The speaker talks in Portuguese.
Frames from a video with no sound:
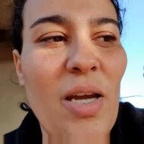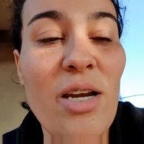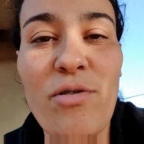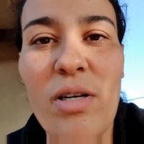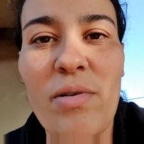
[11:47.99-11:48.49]

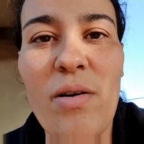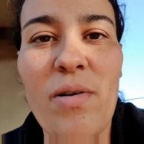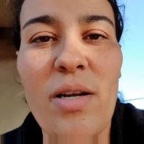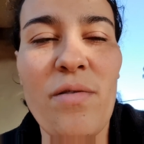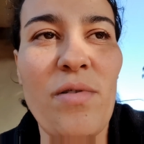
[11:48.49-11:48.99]
Acho não, né, o
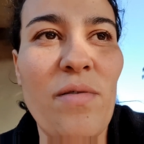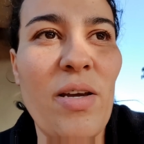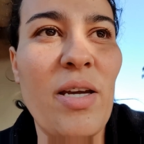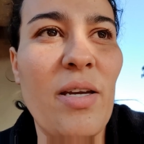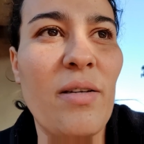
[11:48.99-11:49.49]
Ronaldo falou que
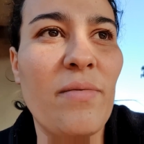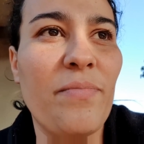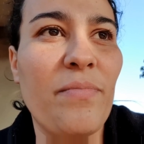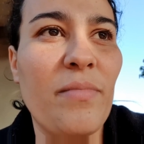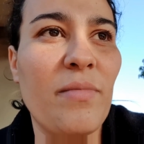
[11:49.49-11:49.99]
vai
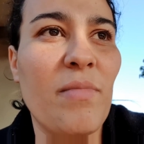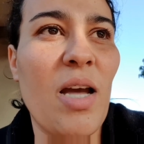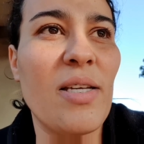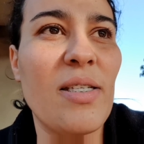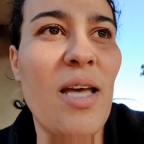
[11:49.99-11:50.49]

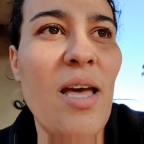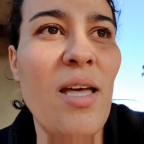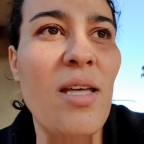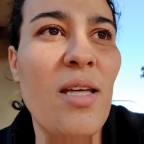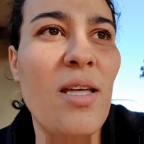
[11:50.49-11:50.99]
casar.